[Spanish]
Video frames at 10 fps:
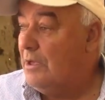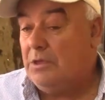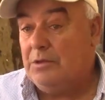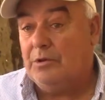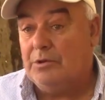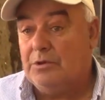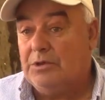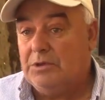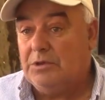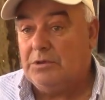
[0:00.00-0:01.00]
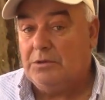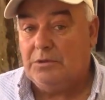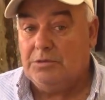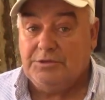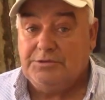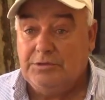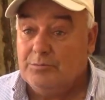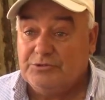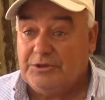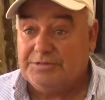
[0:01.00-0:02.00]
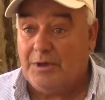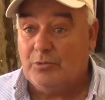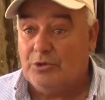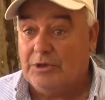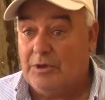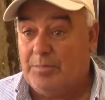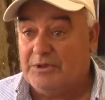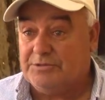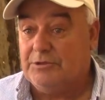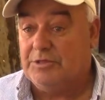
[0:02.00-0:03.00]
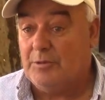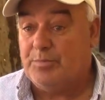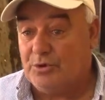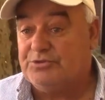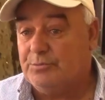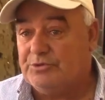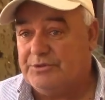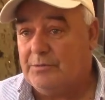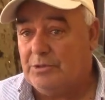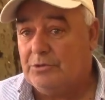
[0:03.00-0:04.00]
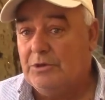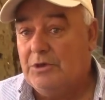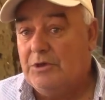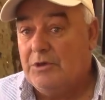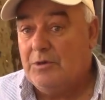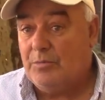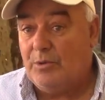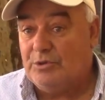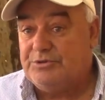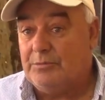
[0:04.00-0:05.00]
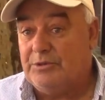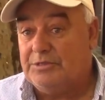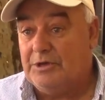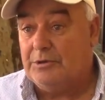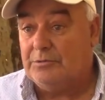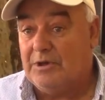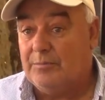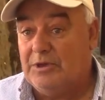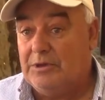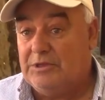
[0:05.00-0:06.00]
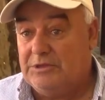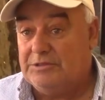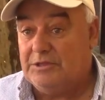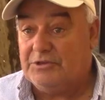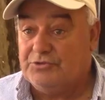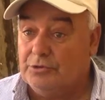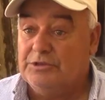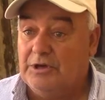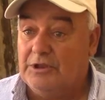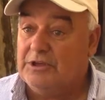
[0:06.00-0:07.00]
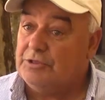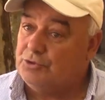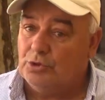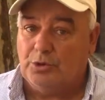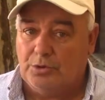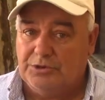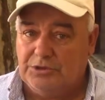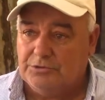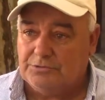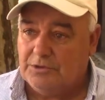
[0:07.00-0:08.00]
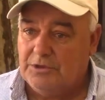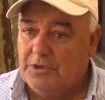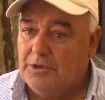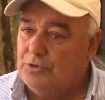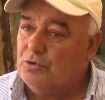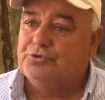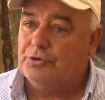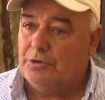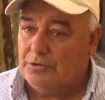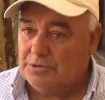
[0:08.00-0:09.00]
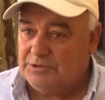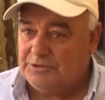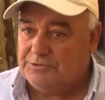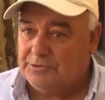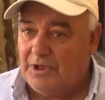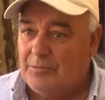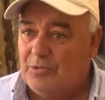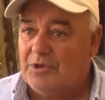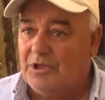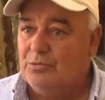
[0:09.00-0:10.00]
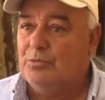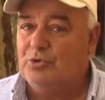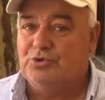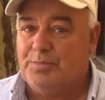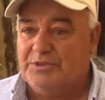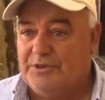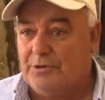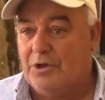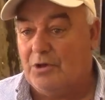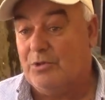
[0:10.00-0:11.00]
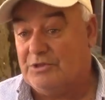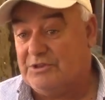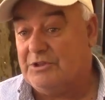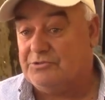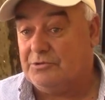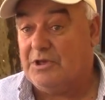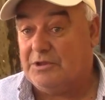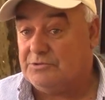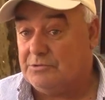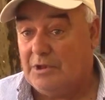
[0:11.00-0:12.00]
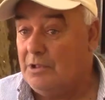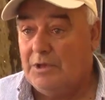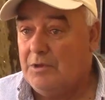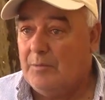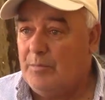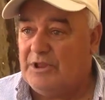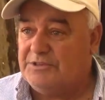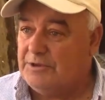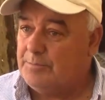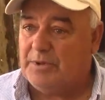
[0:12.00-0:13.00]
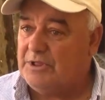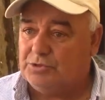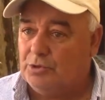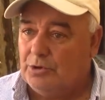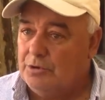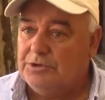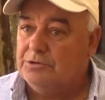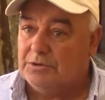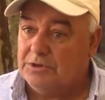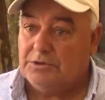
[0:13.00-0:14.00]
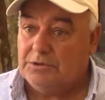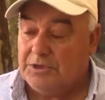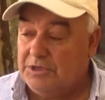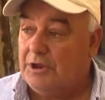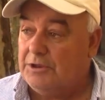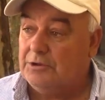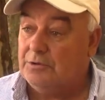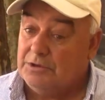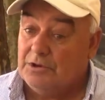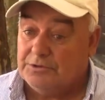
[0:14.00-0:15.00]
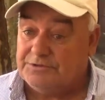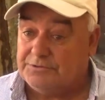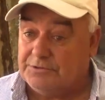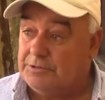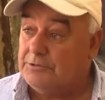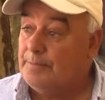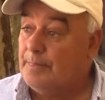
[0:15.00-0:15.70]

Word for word: Y bueno, y, y, decidimos, ya estamos, que a partir del próximo sábado vamos a brindar una merienda solidaria a todos los niños no solo a los de Nacional, porque muchos pensaron que como lo hacía Nacional es Nacional, para ser para todos los niños que, quieran ir ¿no? hay que lo necesiten.